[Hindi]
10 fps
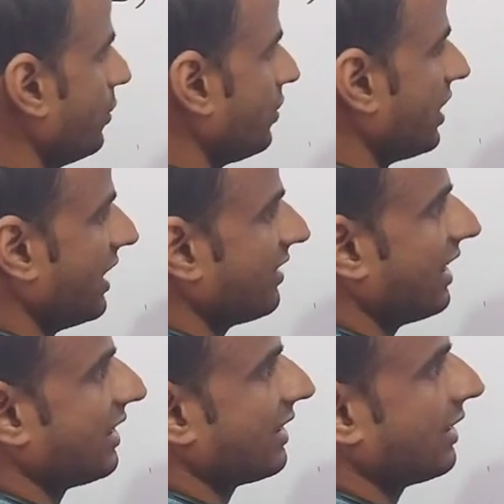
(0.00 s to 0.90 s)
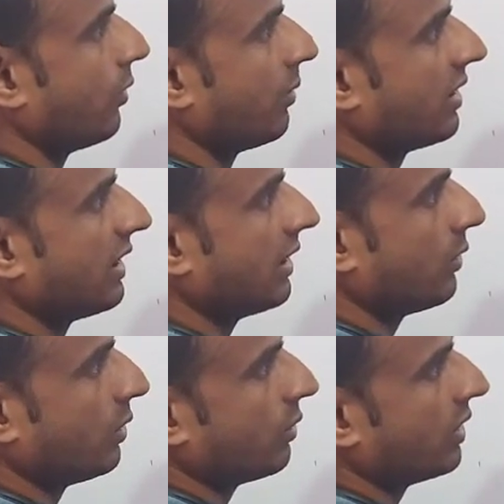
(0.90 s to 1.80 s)
जो छह साल तक ये घूम रहे थे
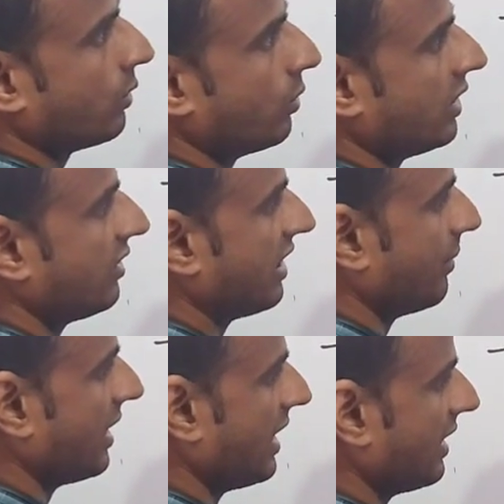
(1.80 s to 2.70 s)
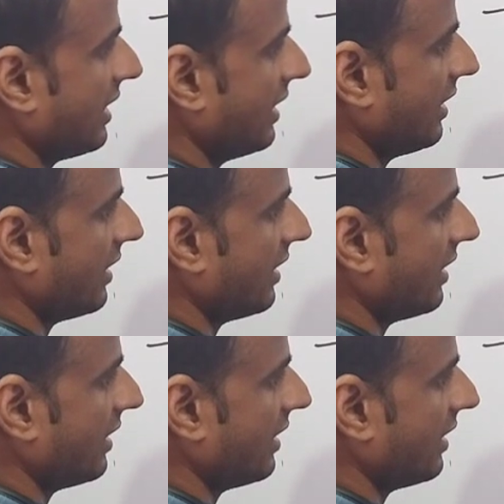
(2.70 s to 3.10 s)
तो इन्होंने दो टीचर बनाए थे